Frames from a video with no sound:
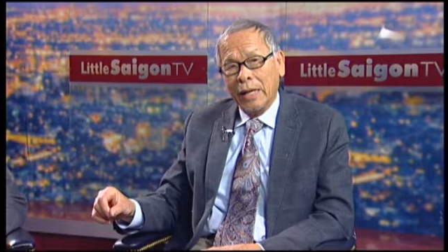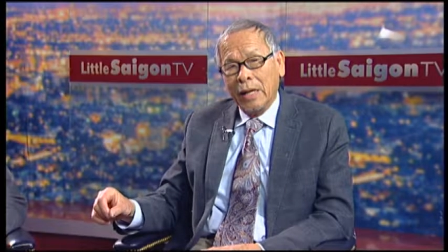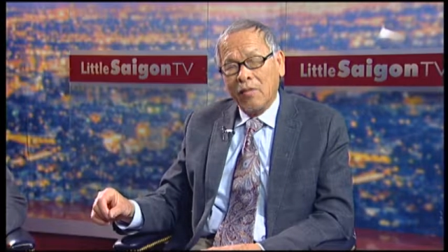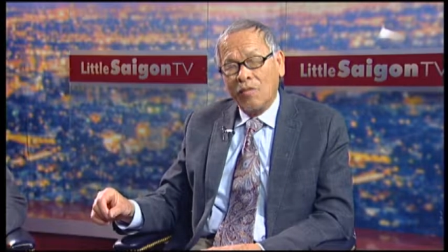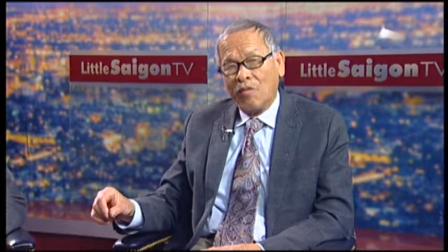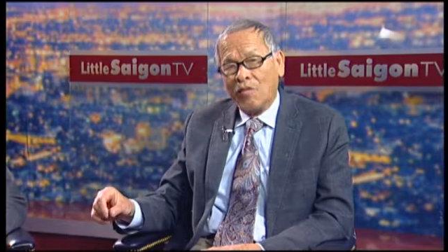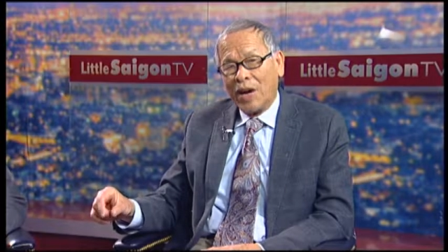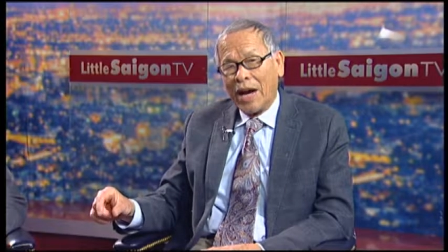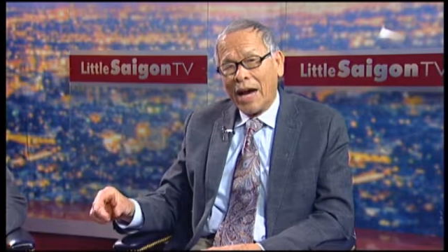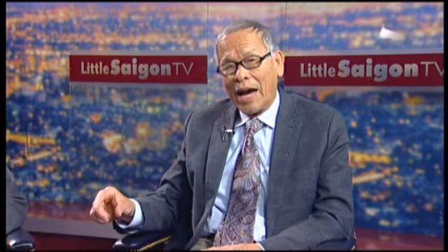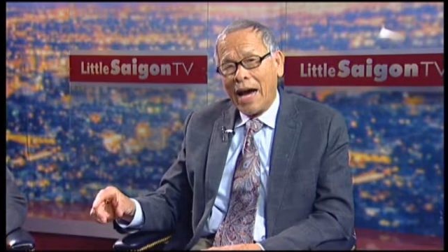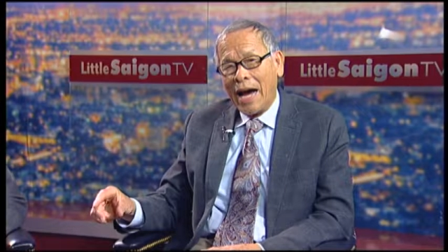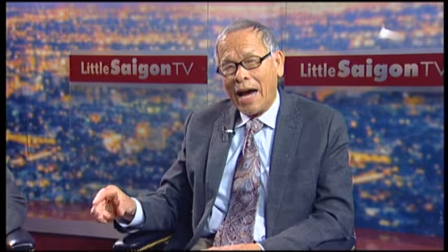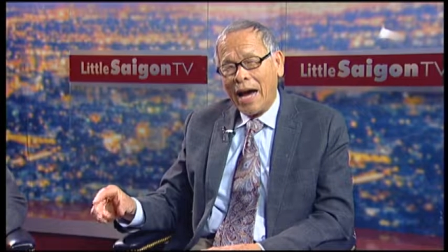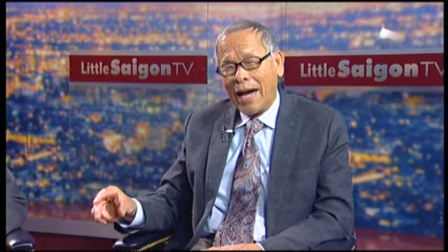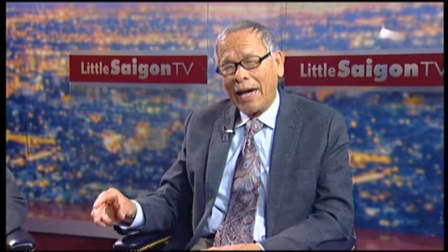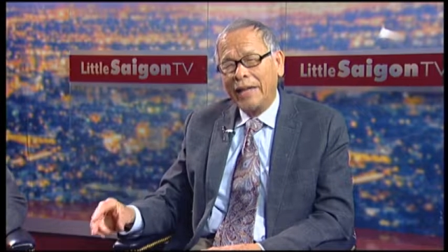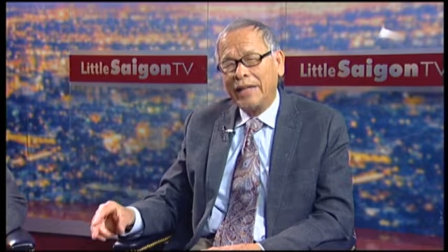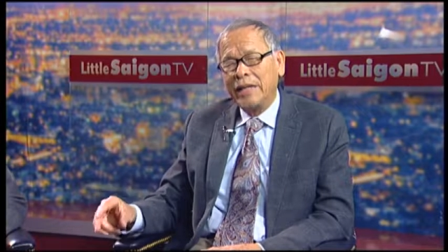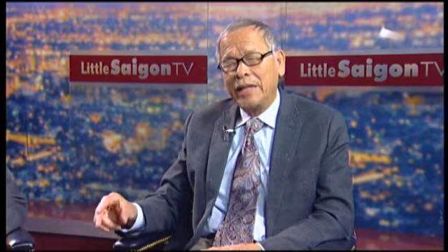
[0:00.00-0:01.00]
và
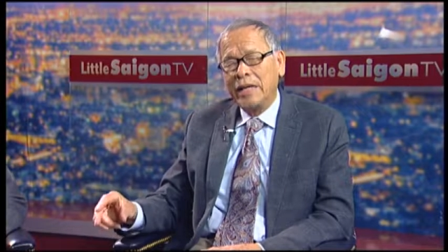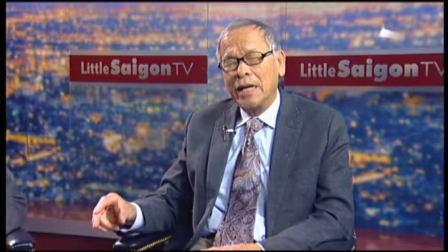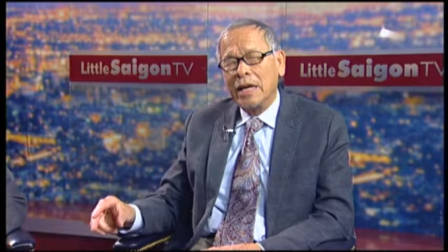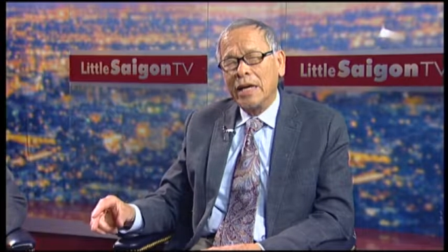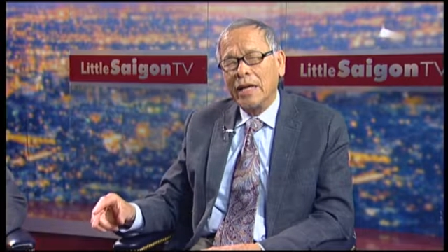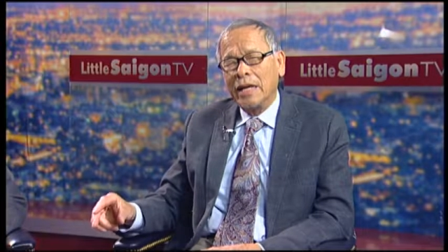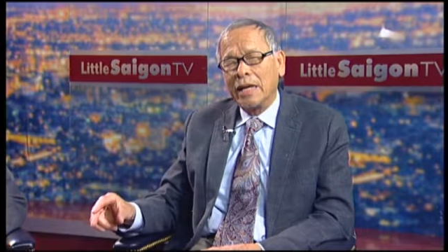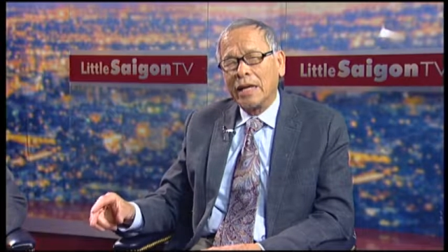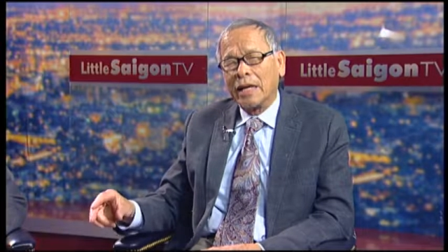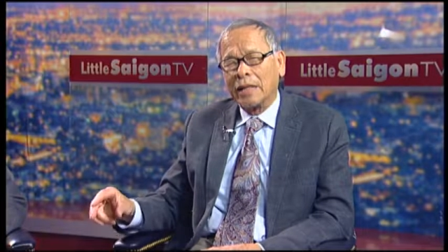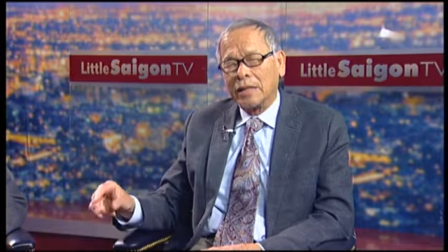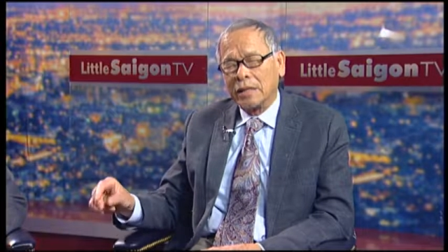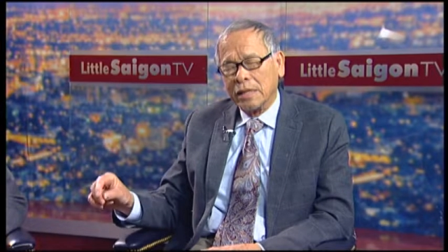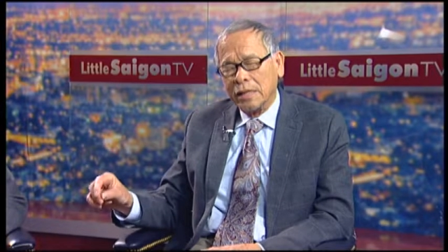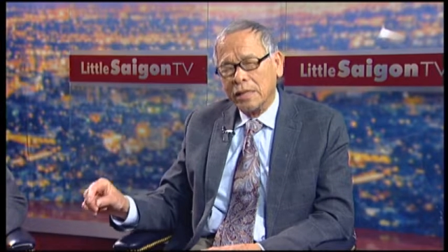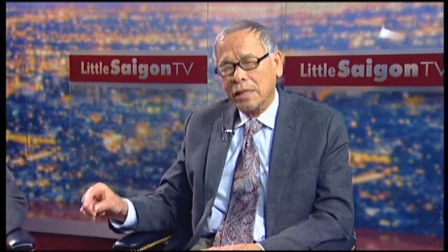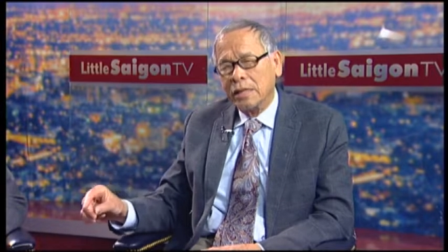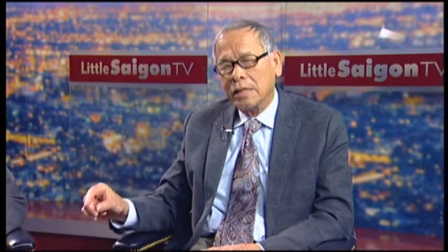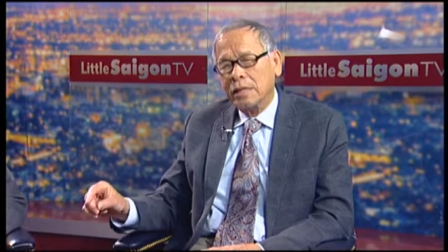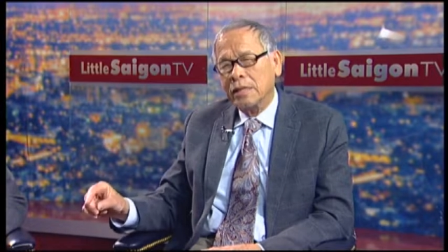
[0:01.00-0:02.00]
hai nữa là
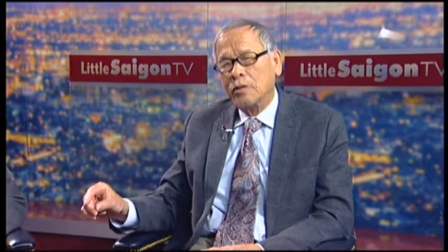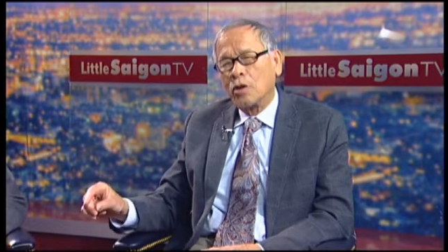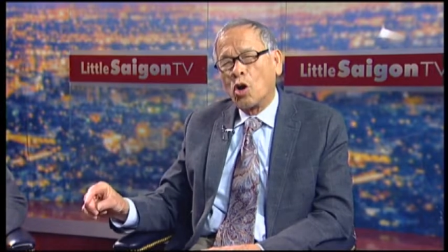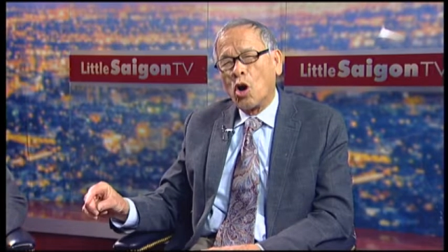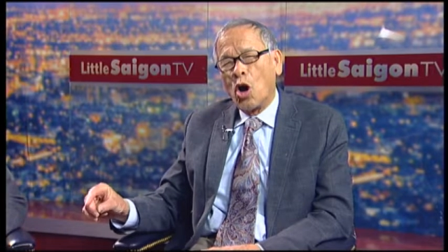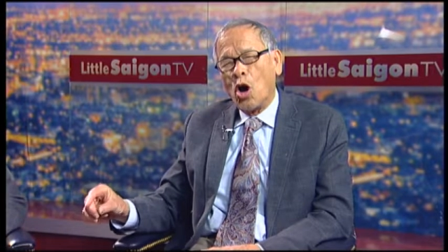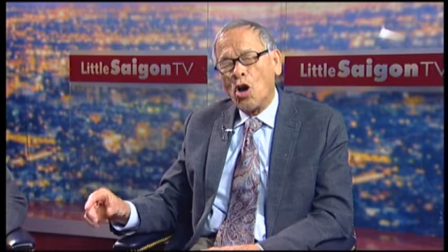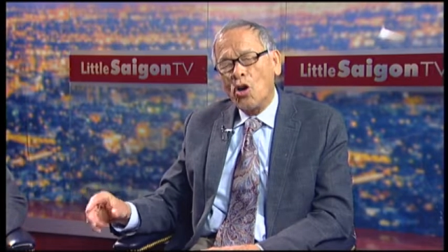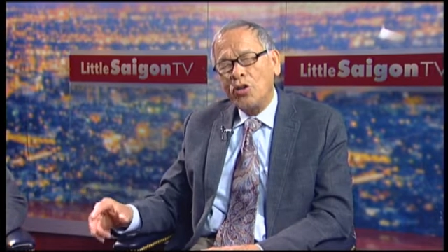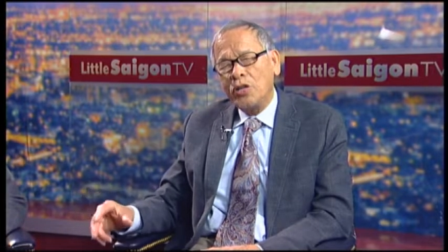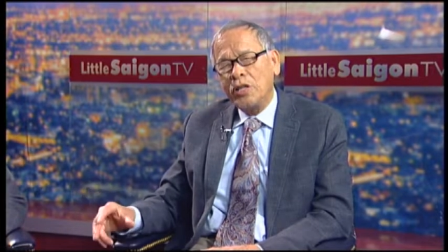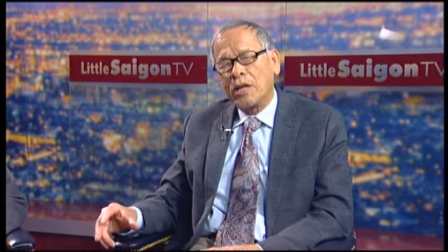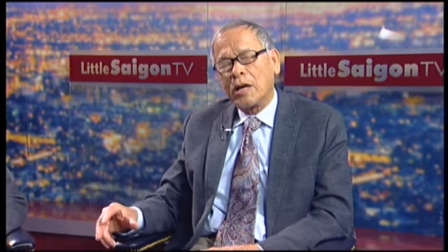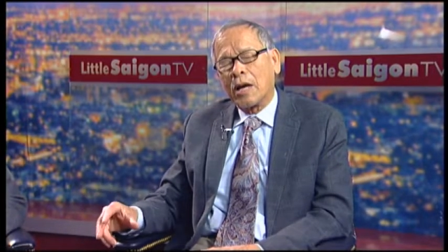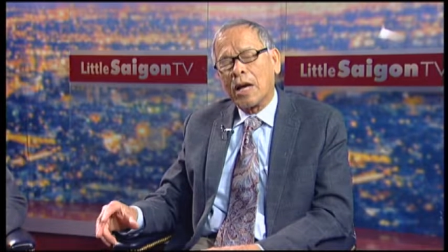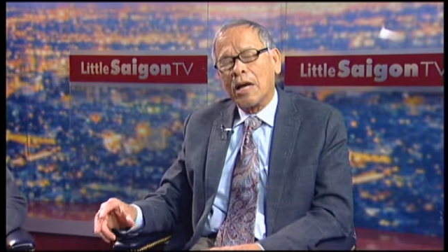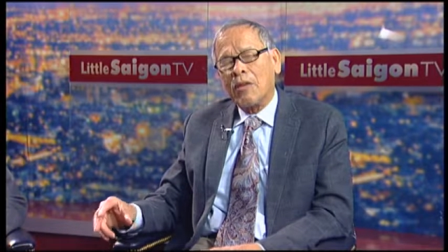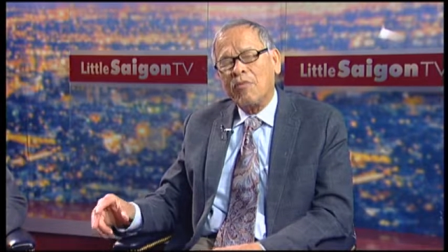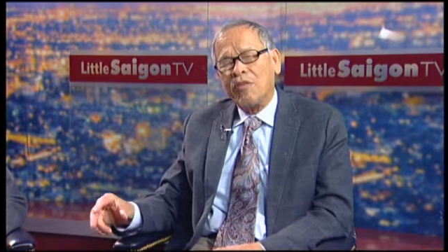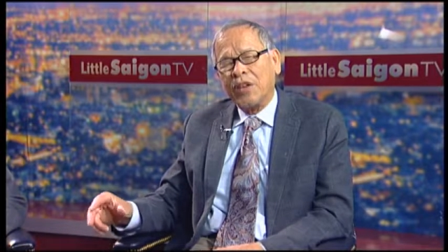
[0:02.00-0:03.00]
từ có
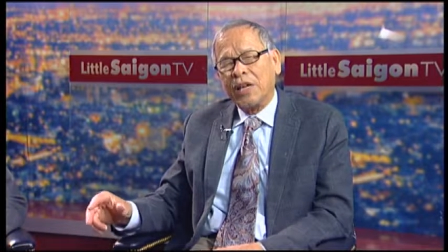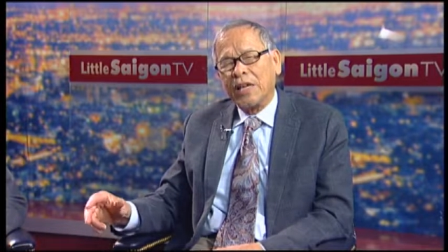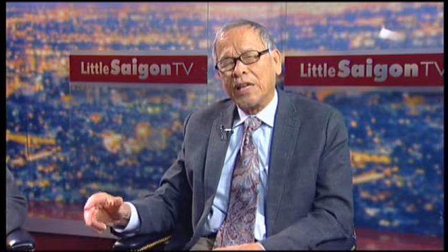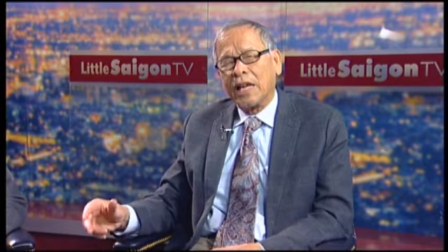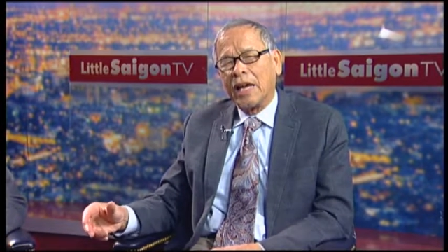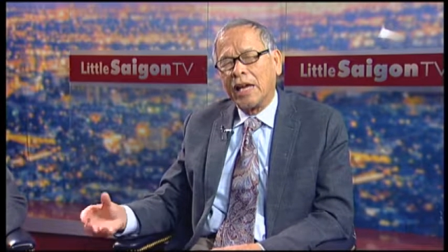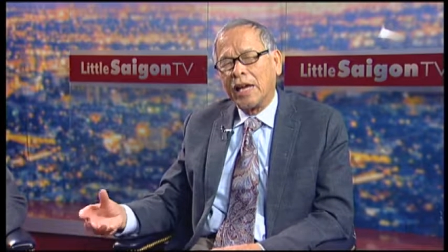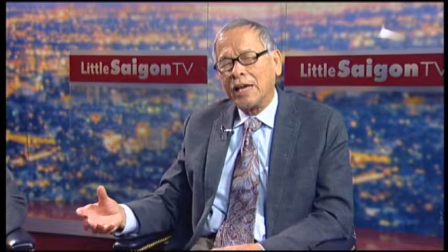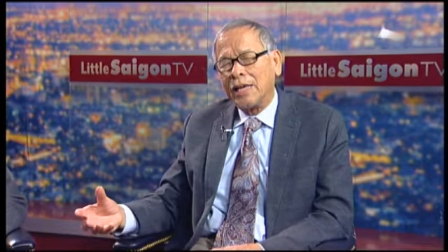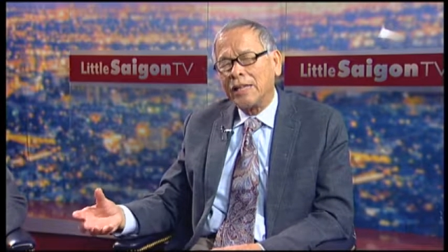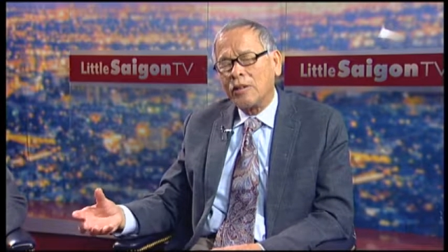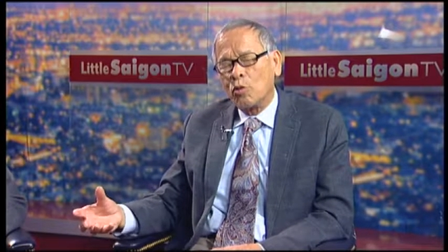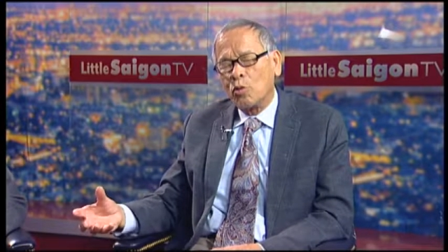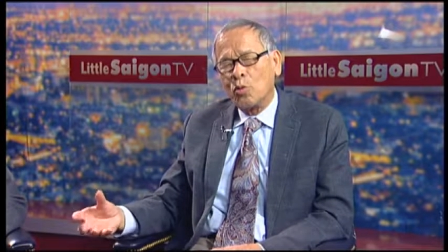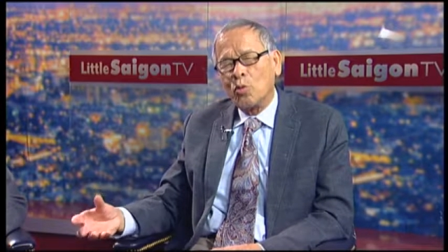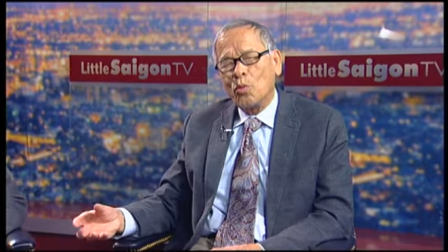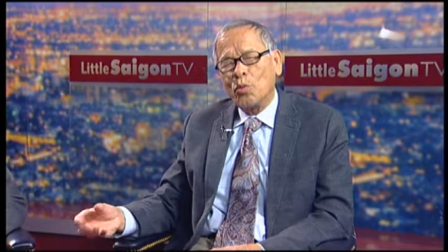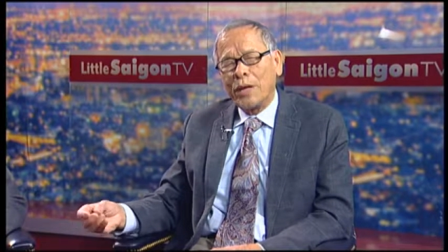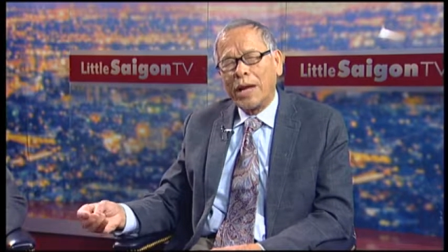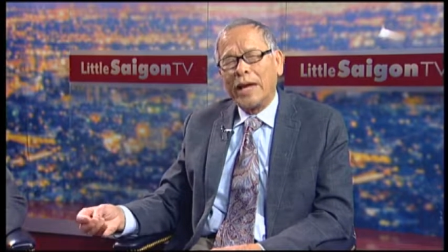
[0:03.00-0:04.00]
được cái vị thế trong
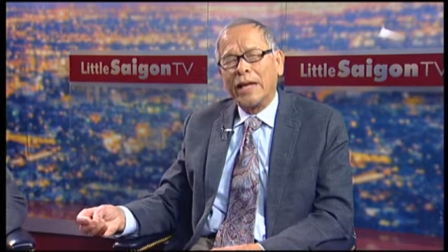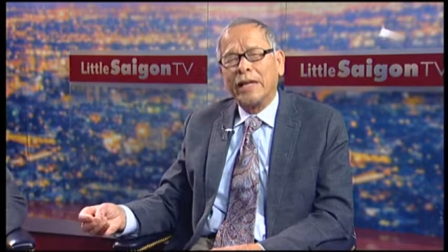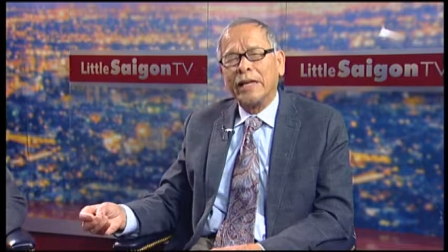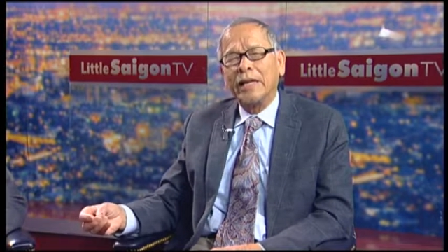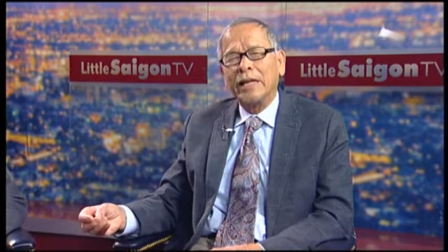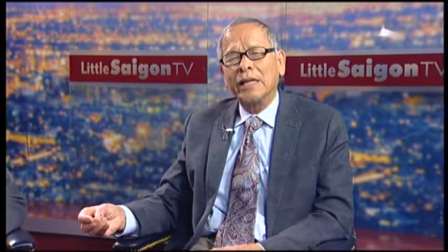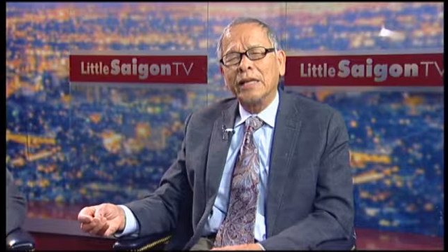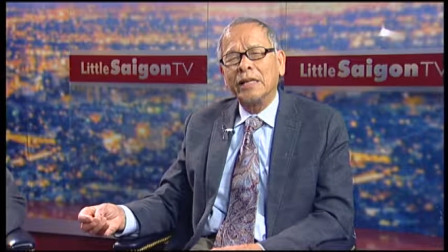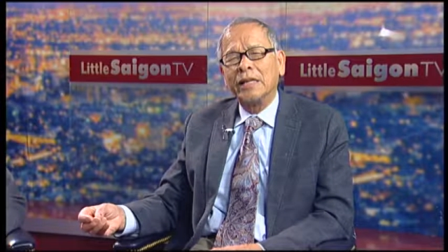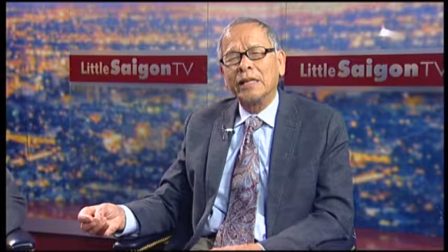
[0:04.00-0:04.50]
lúc này đó